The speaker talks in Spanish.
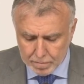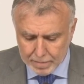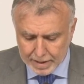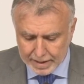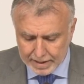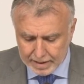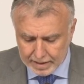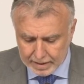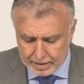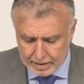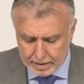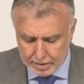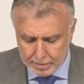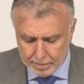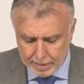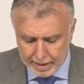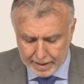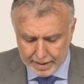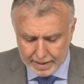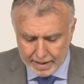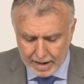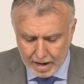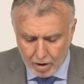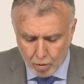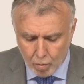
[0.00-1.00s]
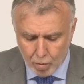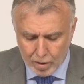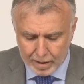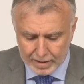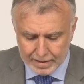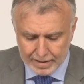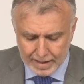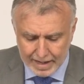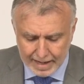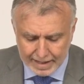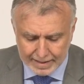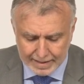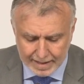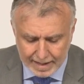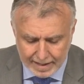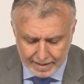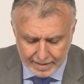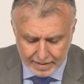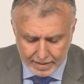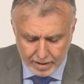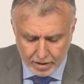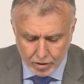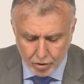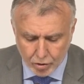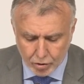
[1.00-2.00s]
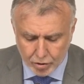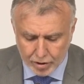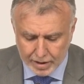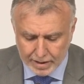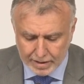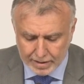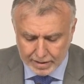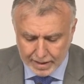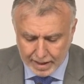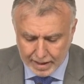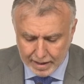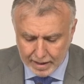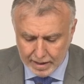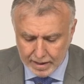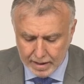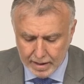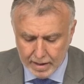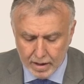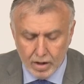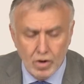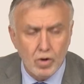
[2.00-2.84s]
marítima en aguas del Atlántico Oriental